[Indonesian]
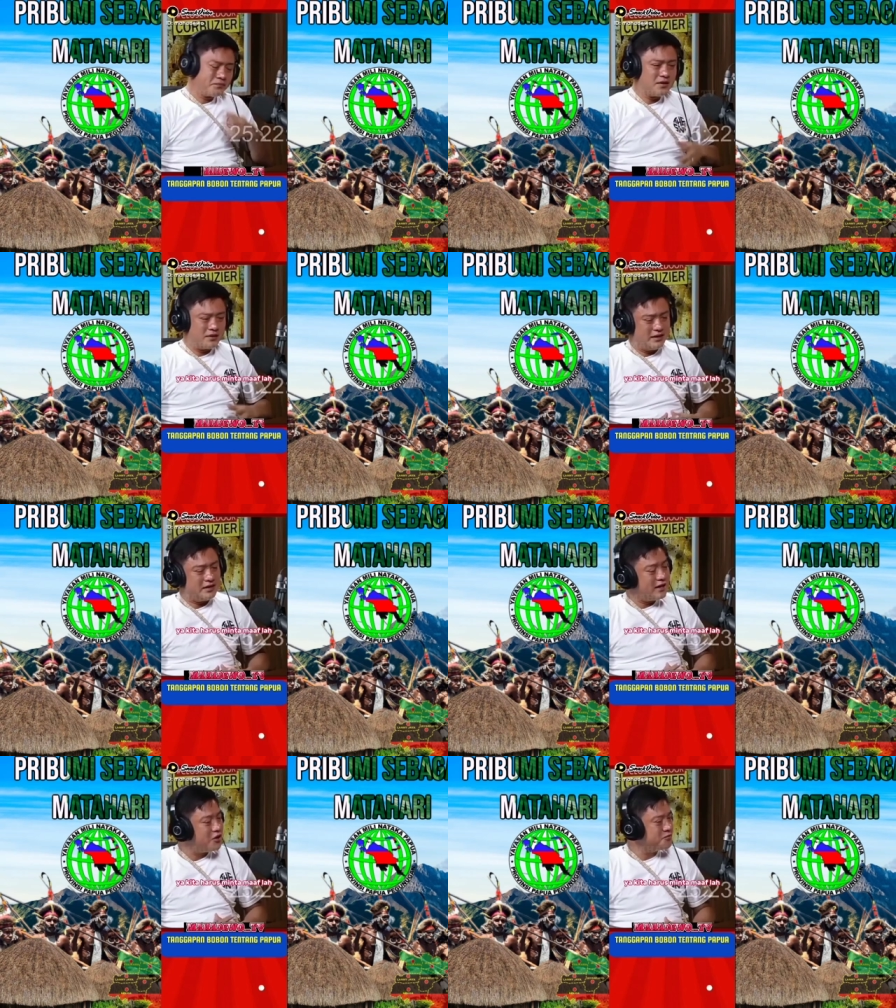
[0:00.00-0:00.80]
ya
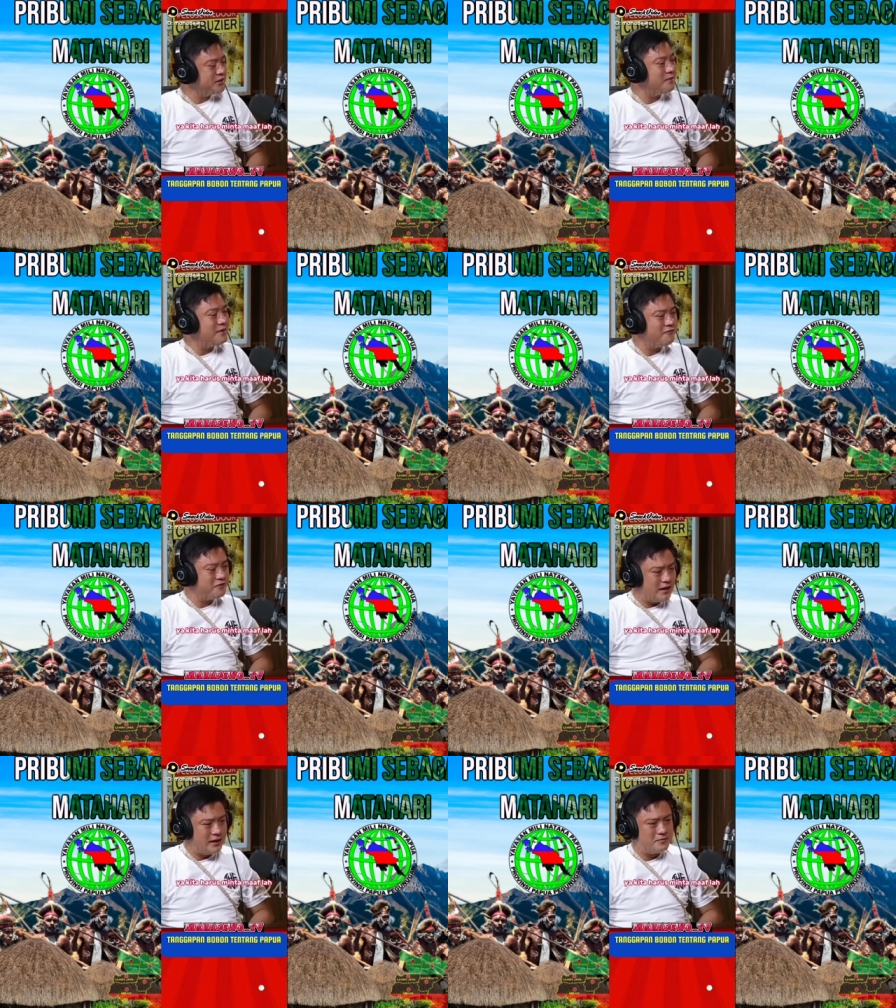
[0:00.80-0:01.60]
kita harus minta maaf
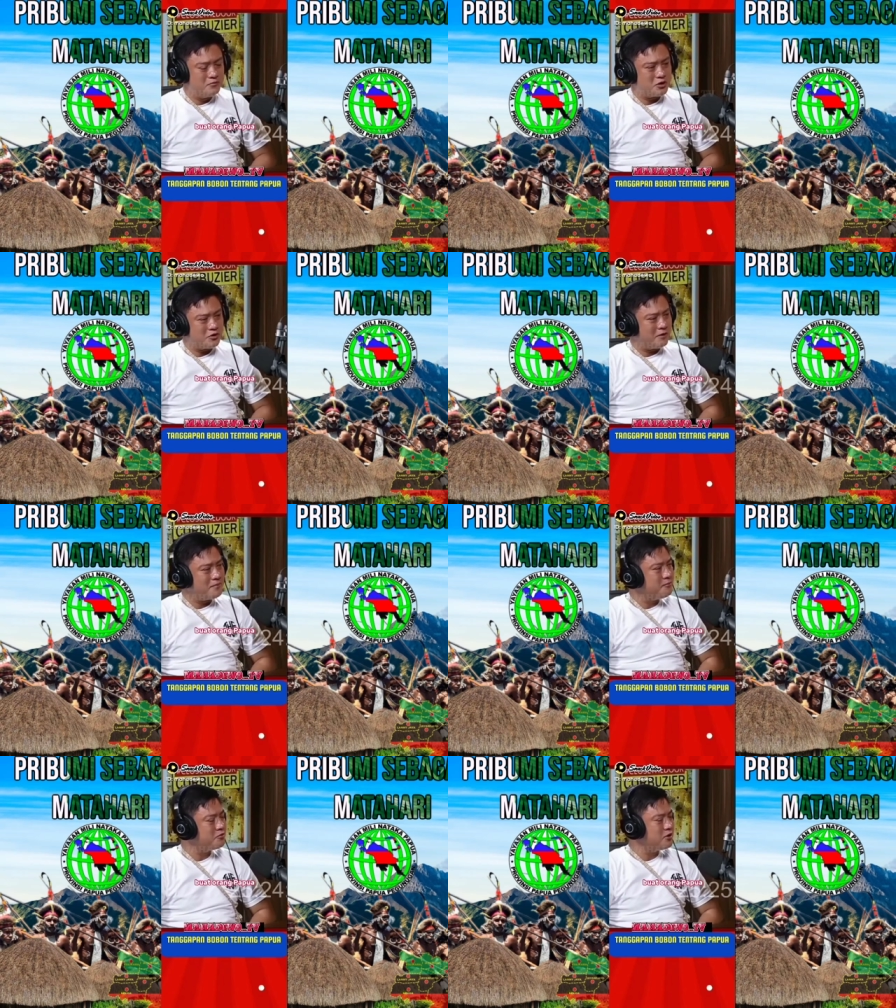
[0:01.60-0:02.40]
lah buat orang
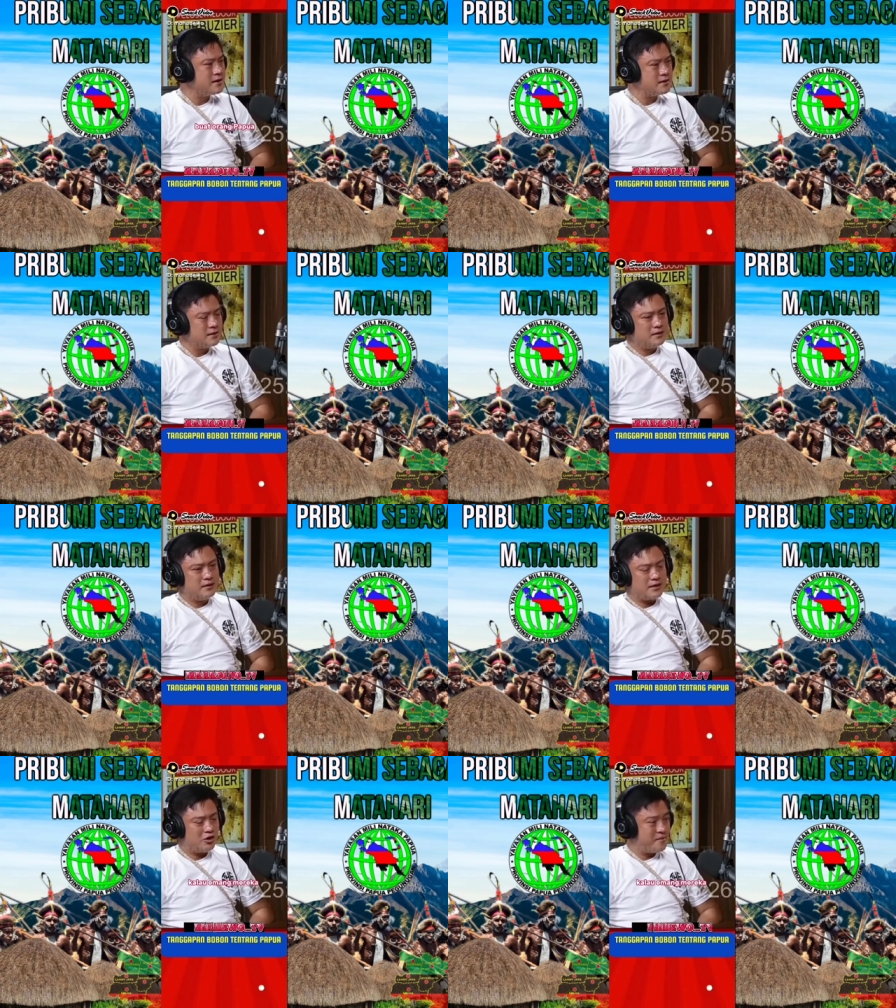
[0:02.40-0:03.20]
Papua
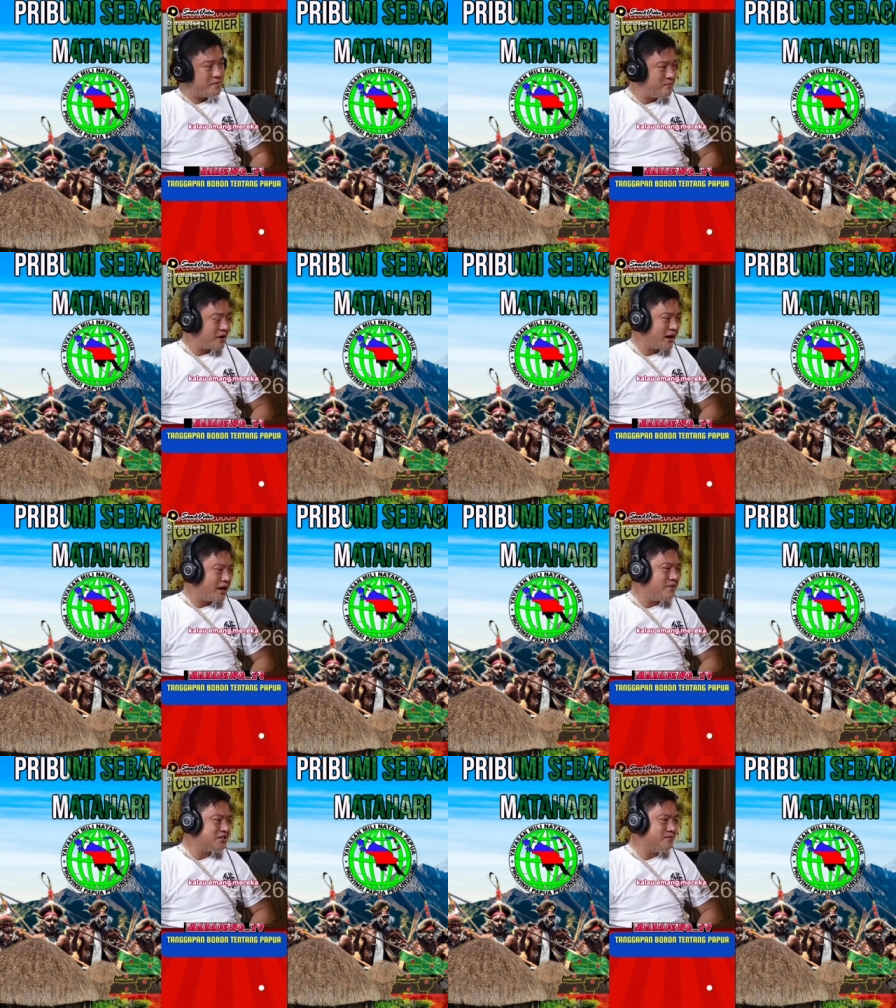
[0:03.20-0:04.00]
kalau emang
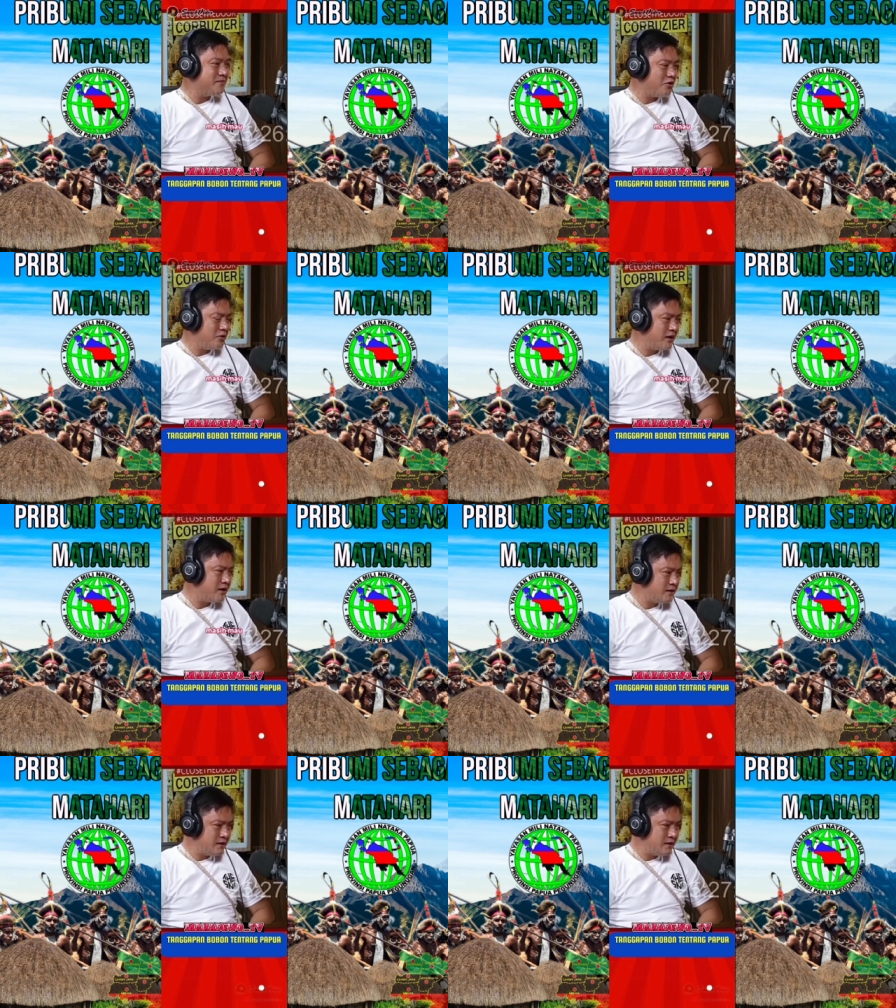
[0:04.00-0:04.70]
mereka masih mau